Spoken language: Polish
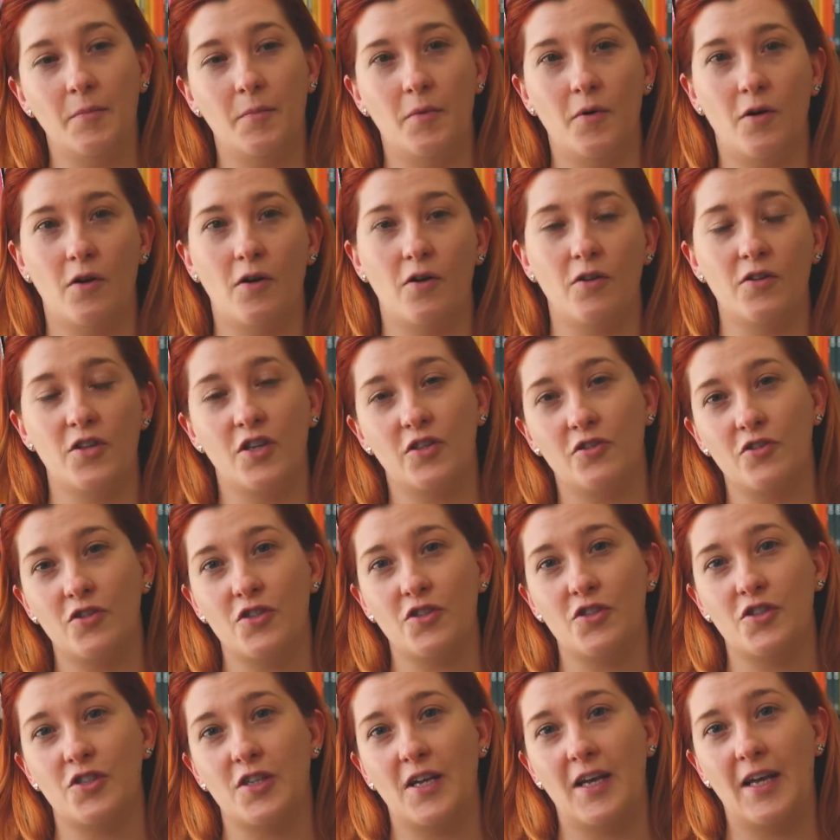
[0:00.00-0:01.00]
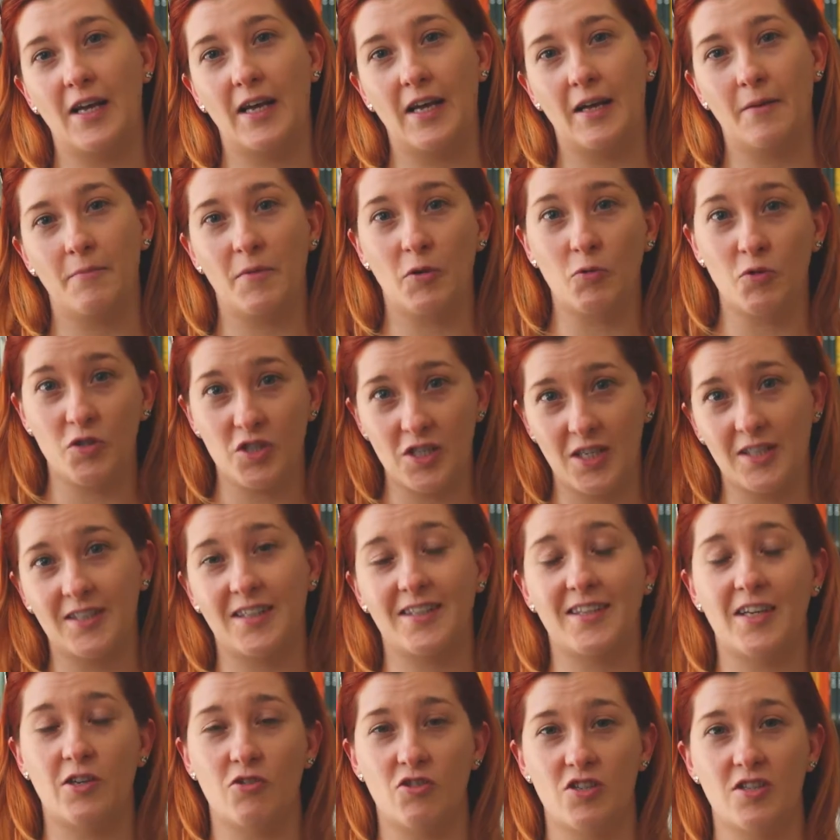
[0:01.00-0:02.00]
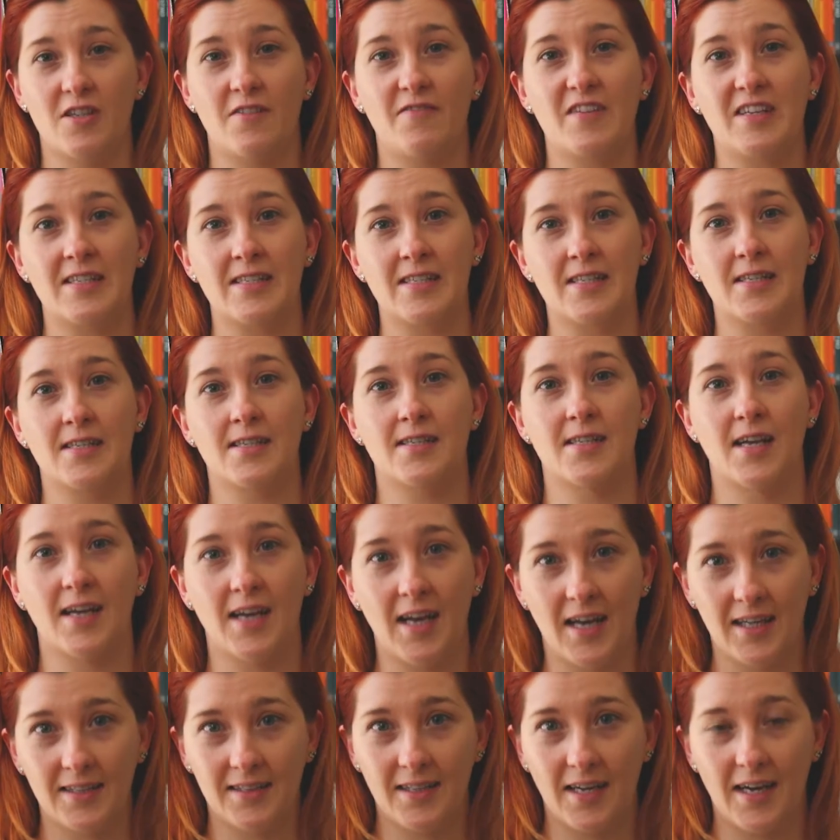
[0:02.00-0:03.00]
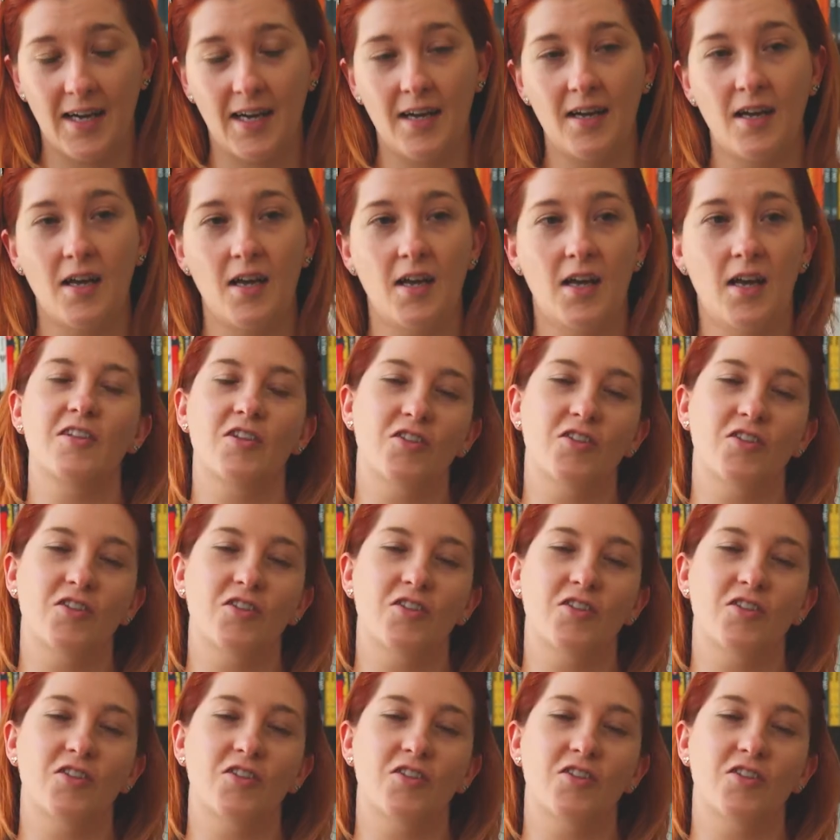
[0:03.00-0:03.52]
bo nie dość, że Małgorzata Narożna Was zagada,